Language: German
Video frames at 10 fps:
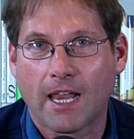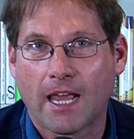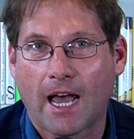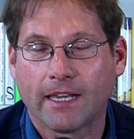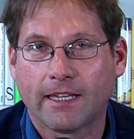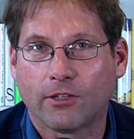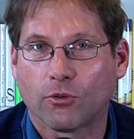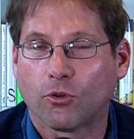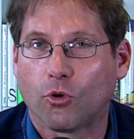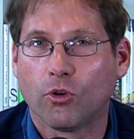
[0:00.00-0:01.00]
alle angeht
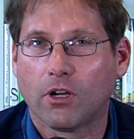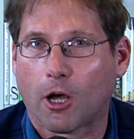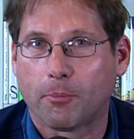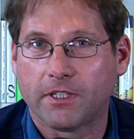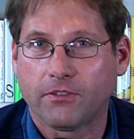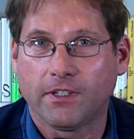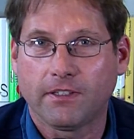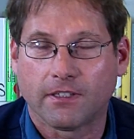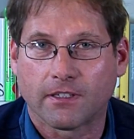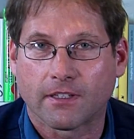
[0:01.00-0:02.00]
und unglaublich
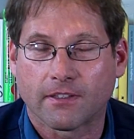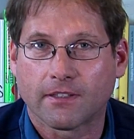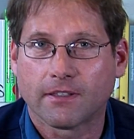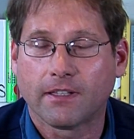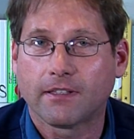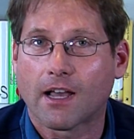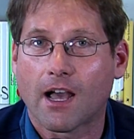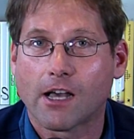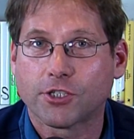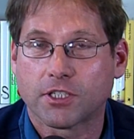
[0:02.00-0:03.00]
wichtig ist. Es ist ein
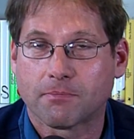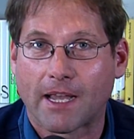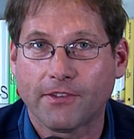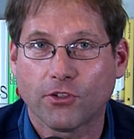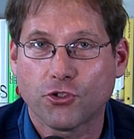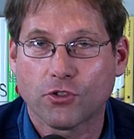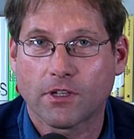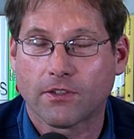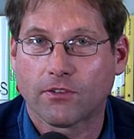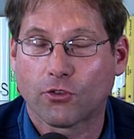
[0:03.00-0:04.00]
literarisches Meisterstück,
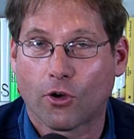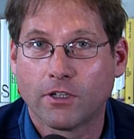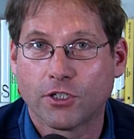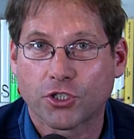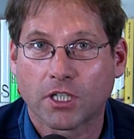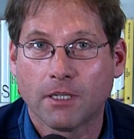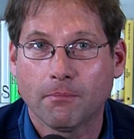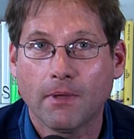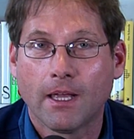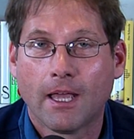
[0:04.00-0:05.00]
es ist toll
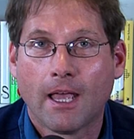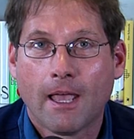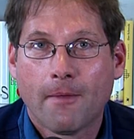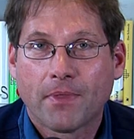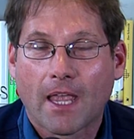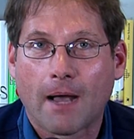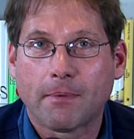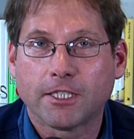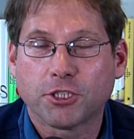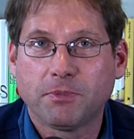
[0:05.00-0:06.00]
geschrieben,
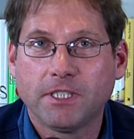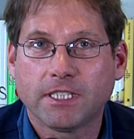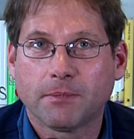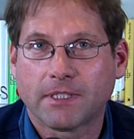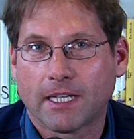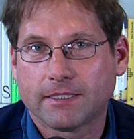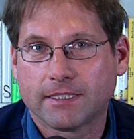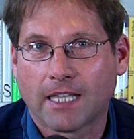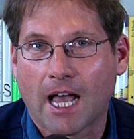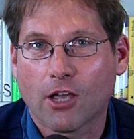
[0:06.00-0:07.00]
aber es spielt hier mit einem
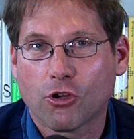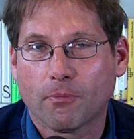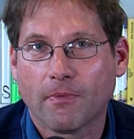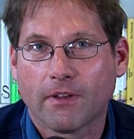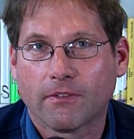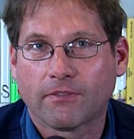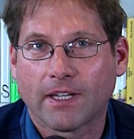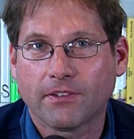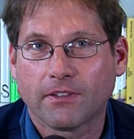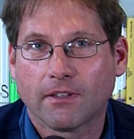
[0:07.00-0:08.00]
Szenarium,
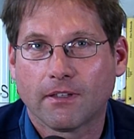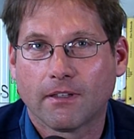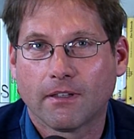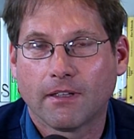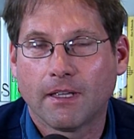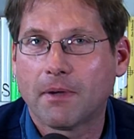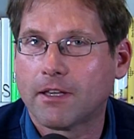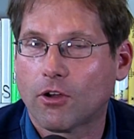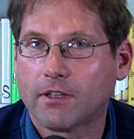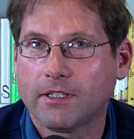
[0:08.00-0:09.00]
was immer
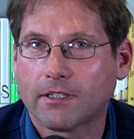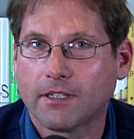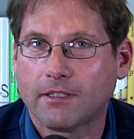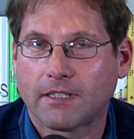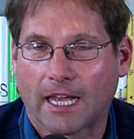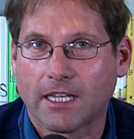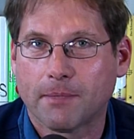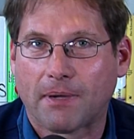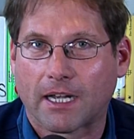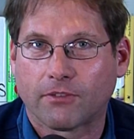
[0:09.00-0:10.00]
noch nicht richtig
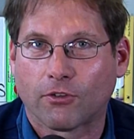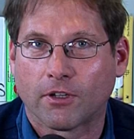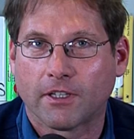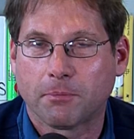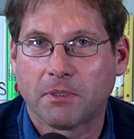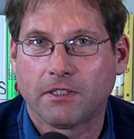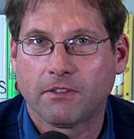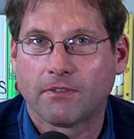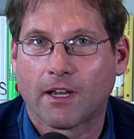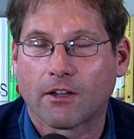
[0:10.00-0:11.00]
angepackt worden ist,
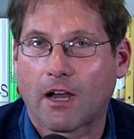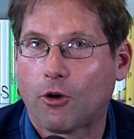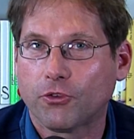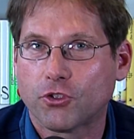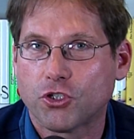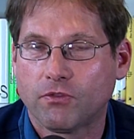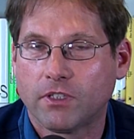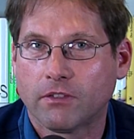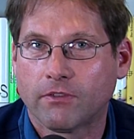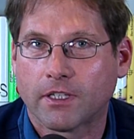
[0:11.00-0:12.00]
beziehungsweise
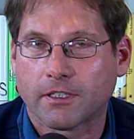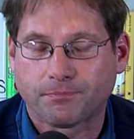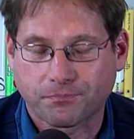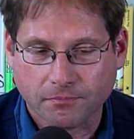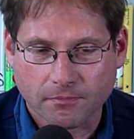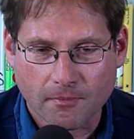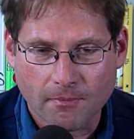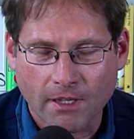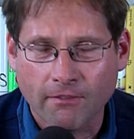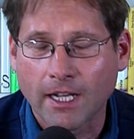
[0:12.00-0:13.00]
ausgeschwiegen wird,
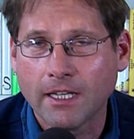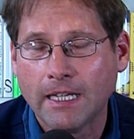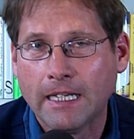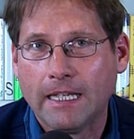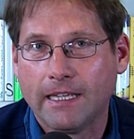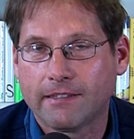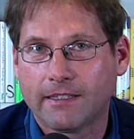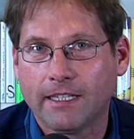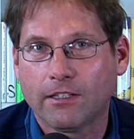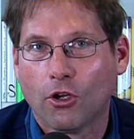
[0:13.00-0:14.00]
weil es
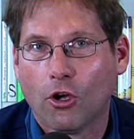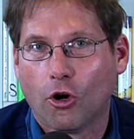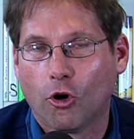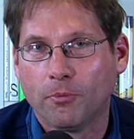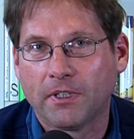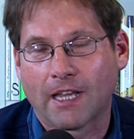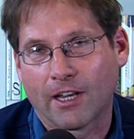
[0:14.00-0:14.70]
geht um den